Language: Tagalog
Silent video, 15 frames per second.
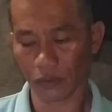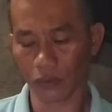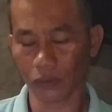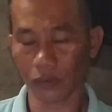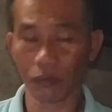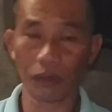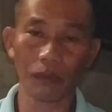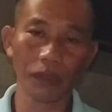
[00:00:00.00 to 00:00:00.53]
So,
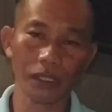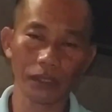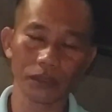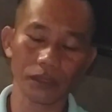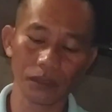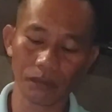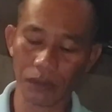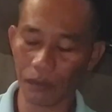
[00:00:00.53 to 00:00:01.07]
nagbabasa,
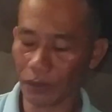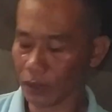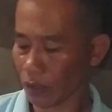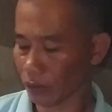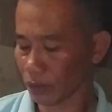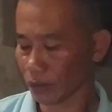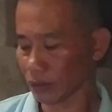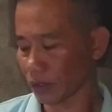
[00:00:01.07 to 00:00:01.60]
nagbabasa
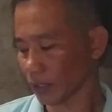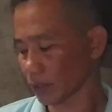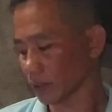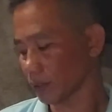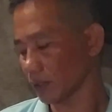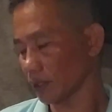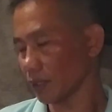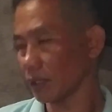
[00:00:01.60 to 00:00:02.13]
ako ng
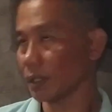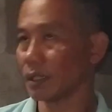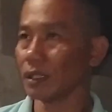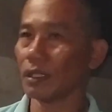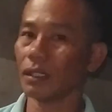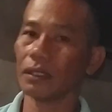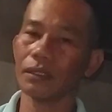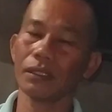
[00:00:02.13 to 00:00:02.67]
text.
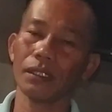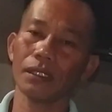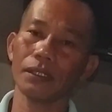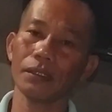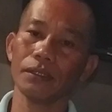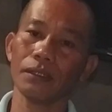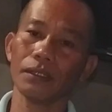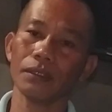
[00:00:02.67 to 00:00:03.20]
And
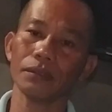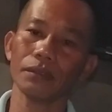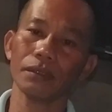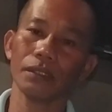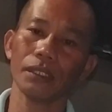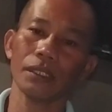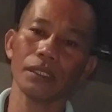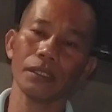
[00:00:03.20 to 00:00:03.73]
then, ano,
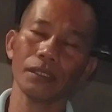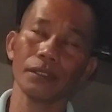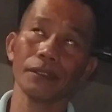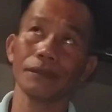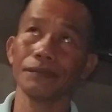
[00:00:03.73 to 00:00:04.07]
ah,